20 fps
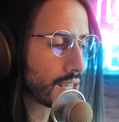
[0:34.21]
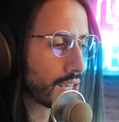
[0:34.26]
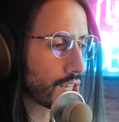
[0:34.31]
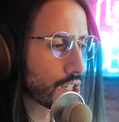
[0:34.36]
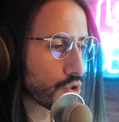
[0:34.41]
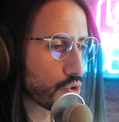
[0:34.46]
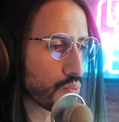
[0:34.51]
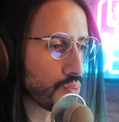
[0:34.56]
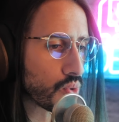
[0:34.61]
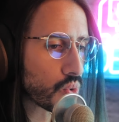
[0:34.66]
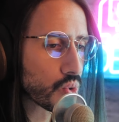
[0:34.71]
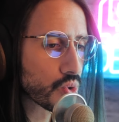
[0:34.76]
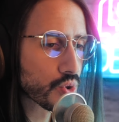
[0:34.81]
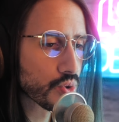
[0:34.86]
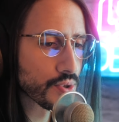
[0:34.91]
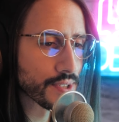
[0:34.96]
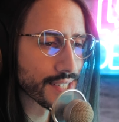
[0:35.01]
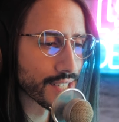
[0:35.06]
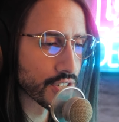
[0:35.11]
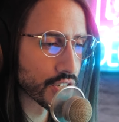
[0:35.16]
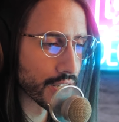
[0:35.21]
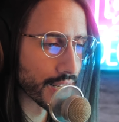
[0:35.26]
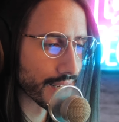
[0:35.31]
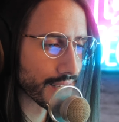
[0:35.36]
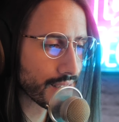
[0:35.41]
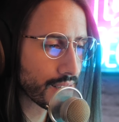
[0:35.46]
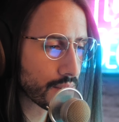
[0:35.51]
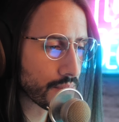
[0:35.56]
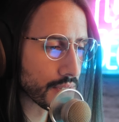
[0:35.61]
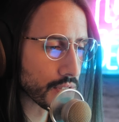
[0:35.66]
J'ai eu beaucoup de choses à
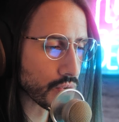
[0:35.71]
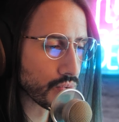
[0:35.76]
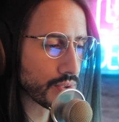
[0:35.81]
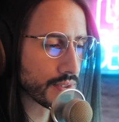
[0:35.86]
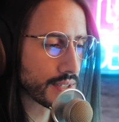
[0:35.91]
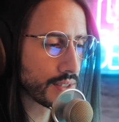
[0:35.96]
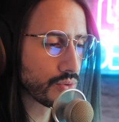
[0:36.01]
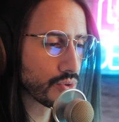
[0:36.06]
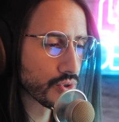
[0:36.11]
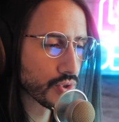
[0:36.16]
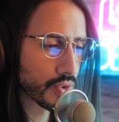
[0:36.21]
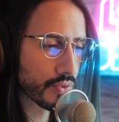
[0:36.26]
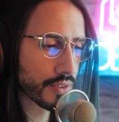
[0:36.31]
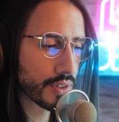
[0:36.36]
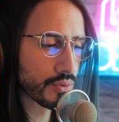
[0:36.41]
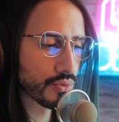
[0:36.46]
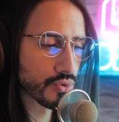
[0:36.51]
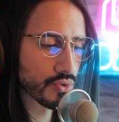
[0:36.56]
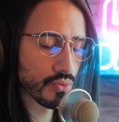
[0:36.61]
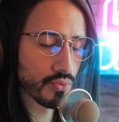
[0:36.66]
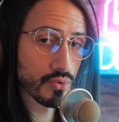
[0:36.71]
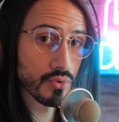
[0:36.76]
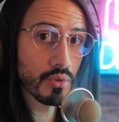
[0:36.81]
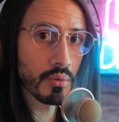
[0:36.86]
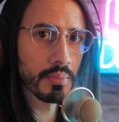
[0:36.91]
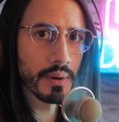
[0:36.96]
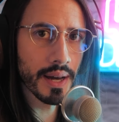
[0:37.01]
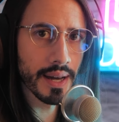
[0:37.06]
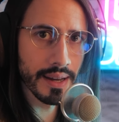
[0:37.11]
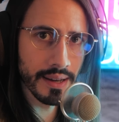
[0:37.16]
gérer, mes soucis de santé ne sont toujours
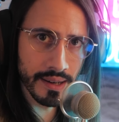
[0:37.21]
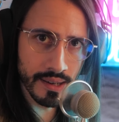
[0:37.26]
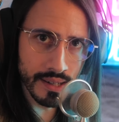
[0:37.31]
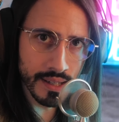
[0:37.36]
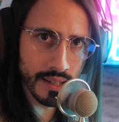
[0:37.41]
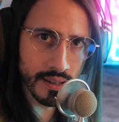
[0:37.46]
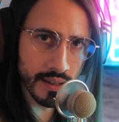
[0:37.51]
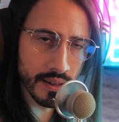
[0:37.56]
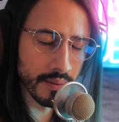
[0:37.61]
pas réglés,